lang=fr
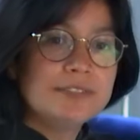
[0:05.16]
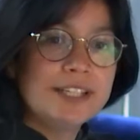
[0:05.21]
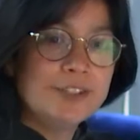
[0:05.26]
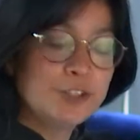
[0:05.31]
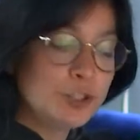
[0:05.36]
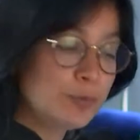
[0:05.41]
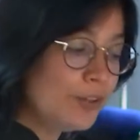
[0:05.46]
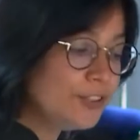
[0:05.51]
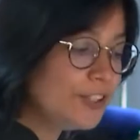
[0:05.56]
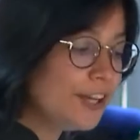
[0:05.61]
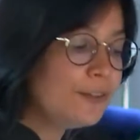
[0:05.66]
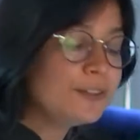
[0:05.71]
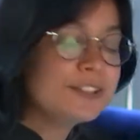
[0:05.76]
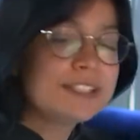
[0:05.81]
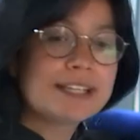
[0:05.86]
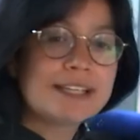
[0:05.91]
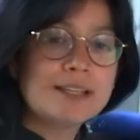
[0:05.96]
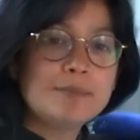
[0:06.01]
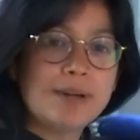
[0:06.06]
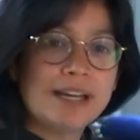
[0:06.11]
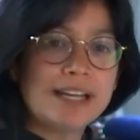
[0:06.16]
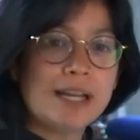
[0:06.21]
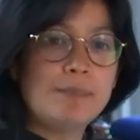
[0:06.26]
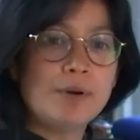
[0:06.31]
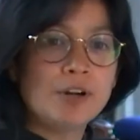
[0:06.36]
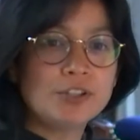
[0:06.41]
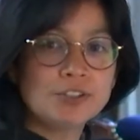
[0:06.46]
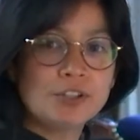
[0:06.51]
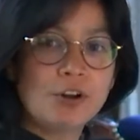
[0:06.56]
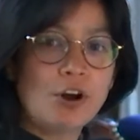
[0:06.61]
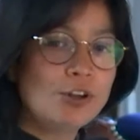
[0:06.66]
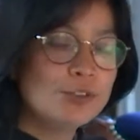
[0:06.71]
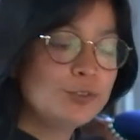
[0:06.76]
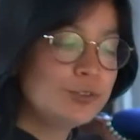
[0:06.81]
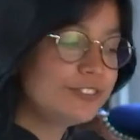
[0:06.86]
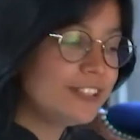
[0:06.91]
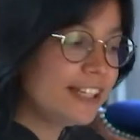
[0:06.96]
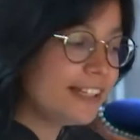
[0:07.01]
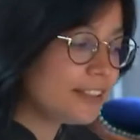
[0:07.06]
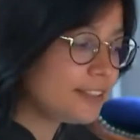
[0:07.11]
demande à entrer par la porte grande
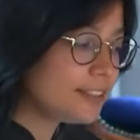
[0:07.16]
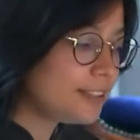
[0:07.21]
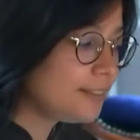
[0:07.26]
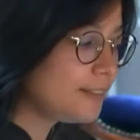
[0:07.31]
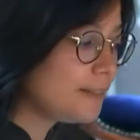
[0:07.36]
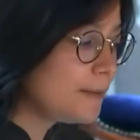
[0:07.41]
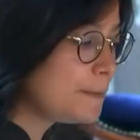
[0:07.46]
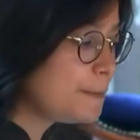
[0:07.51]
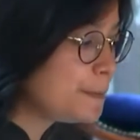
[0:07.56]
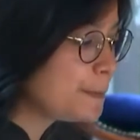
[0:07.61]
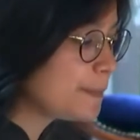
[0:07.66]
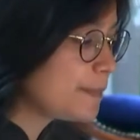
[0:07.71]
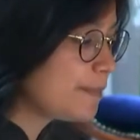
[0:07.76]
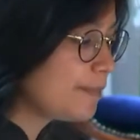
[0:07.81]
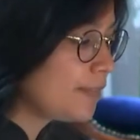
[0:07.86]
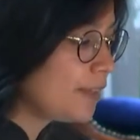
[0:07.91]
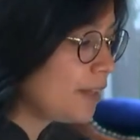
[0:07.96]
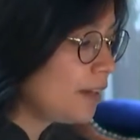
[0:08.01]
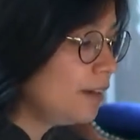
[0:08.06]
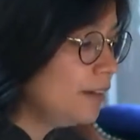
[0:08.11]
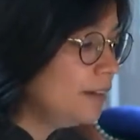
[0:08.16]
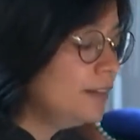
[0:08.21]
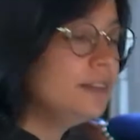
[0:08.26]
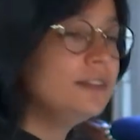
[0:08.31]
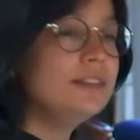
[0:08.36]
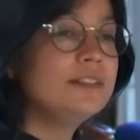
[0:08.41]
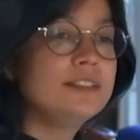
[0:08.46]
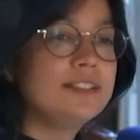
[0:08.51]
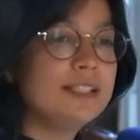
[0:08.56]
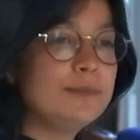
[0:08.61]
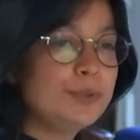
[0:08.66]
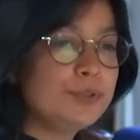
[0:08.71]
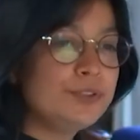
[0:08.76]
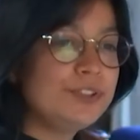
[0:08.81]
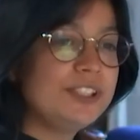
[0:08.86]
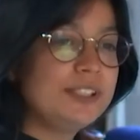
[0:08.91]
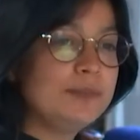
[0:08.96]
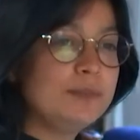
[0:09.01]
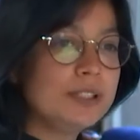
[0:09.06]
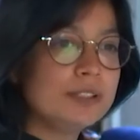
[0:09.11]
ouverte. C'est
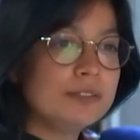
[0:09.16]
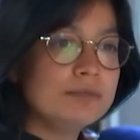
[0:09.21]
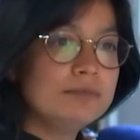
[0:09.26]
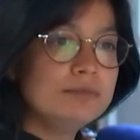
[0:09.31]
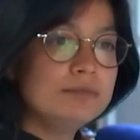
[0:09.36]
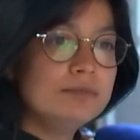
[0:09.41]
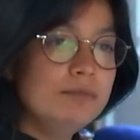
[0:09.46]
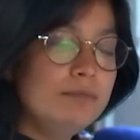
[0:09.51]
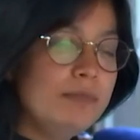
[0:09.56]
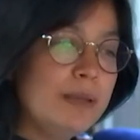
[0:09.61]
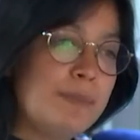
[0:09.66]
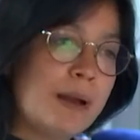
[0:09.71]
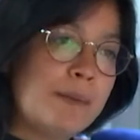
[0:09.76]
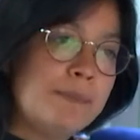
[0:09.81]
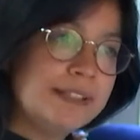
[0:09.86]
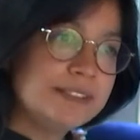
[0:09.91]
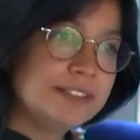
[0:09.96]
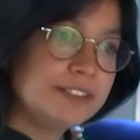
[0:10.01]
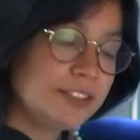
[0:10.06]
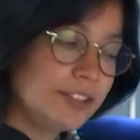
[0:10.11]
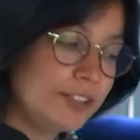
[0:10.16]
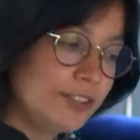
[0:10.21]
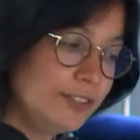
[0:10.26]
possible, mais pas maintenant.